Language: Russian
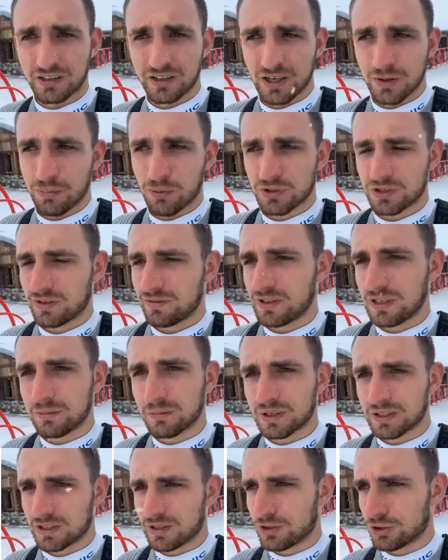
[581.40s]
или поздно, видимо,
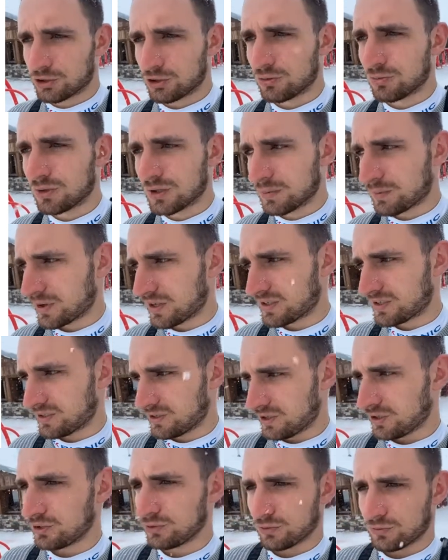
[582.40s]
это должно было
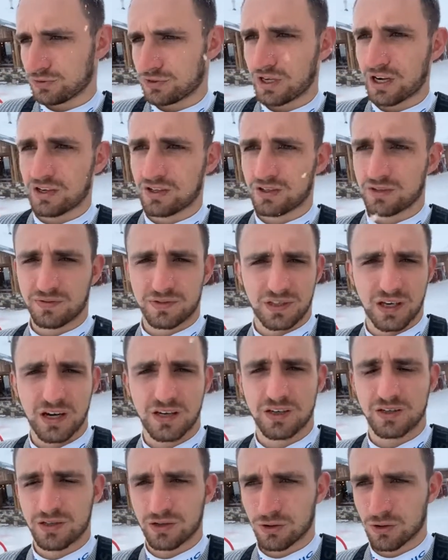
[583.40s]
произойти, встретить,
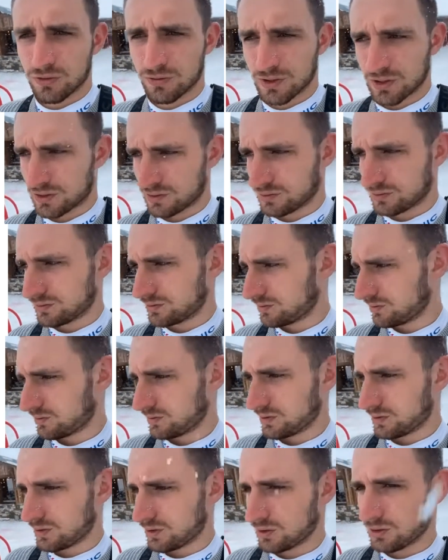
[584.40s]
встретить такого
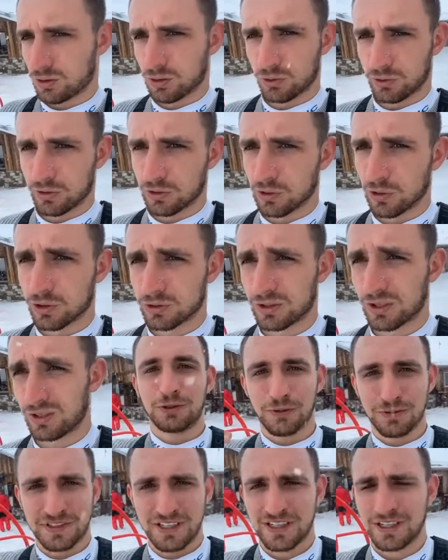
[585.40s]
хуеглота. Но
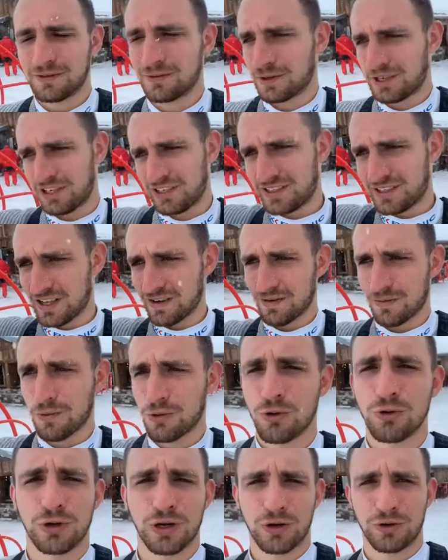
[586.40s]
в целом, вообще, слава
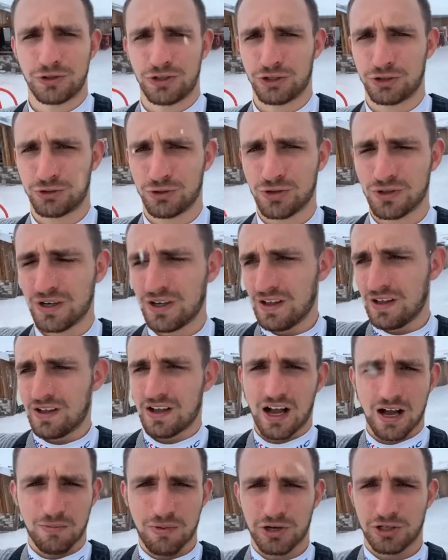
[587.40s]
богу, короче, что
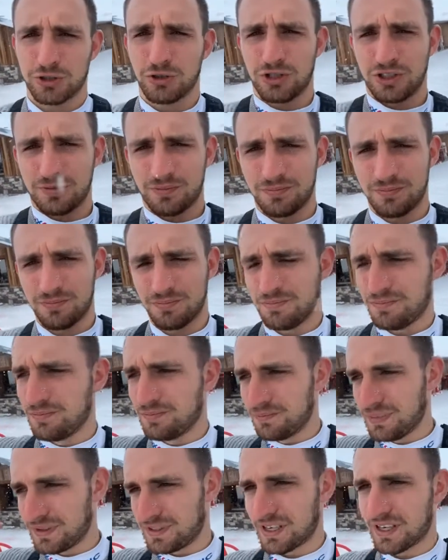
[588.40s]
обошлось
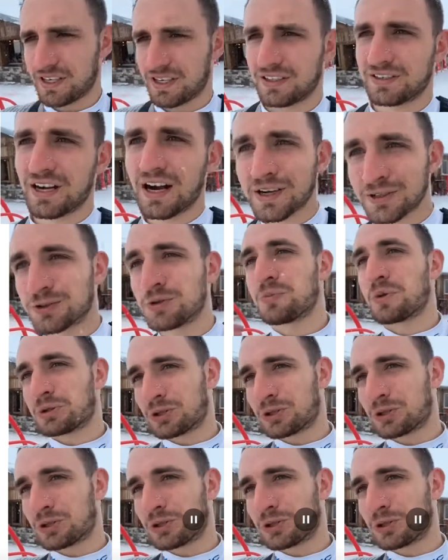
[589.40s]
без всяких драк, но потом...